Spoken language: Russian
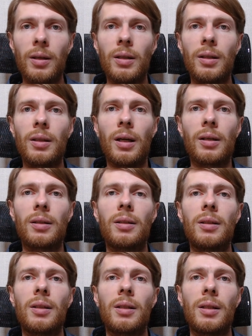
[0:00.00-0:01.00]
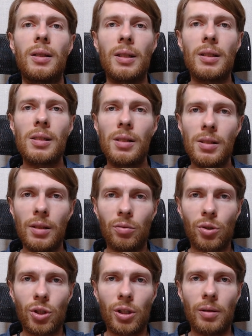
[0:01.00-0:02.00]
Итак, если
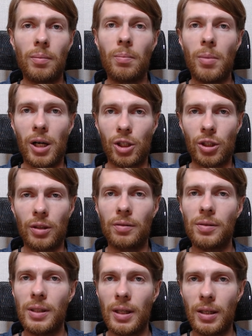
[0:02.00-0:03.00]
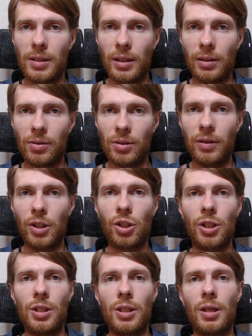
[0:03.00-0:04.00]
девушка Маша встретила в своей
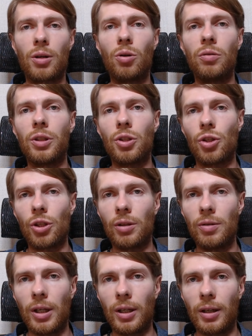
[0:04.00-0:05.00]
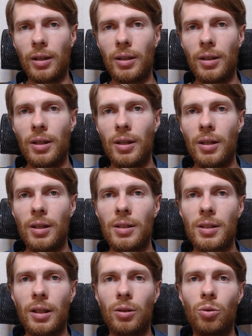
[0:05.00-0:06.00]
жизни какого-то человека,
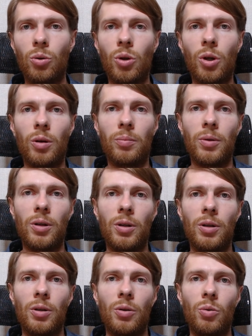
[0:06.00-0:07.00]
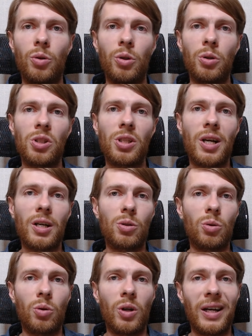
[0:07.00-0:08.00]
с которым у нее
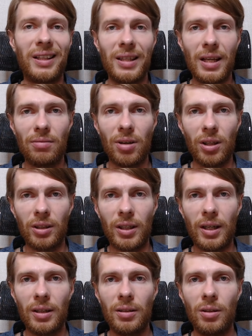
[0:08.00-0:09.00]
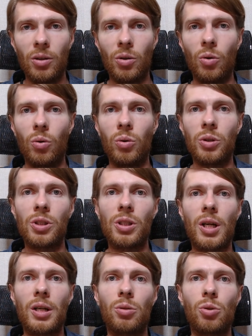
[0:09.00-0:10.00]
сразу одна волна, он
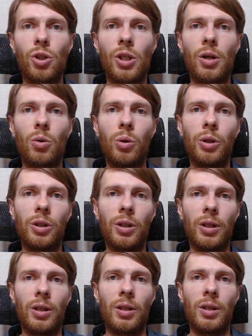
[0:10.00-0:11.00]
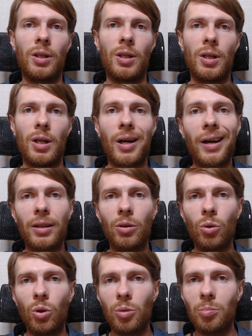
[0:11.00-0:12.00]
сразу же какой-то
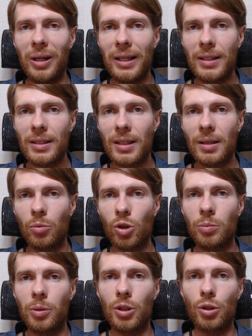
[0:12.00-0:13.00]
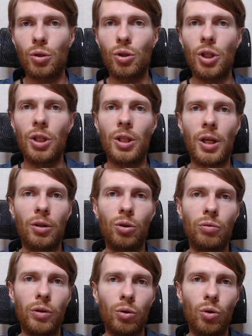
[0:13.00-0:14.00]
родной, близкий, может быть, ощущение
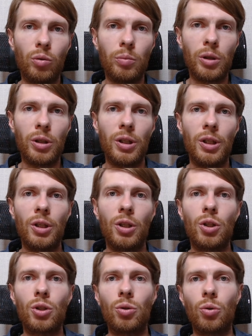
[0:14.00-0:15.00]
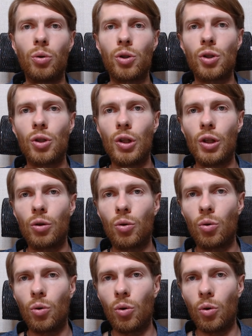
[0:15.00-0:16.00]
родного дома, что очень
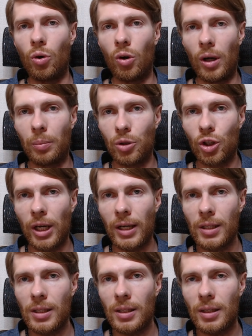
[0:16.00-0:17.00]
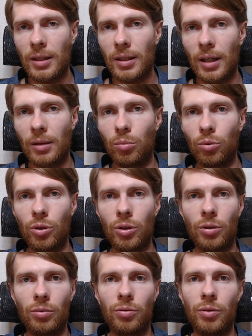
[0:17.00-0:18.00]
легко общаться, как
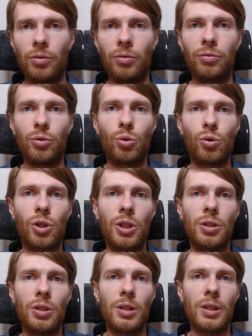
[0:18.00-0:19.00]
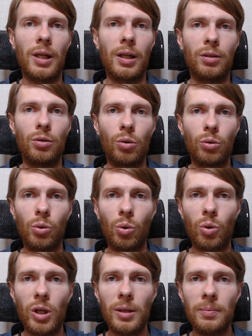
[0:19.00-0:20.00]
будто вы всю жизнь знали друг
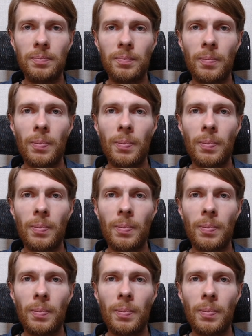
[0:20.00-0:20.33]
друга.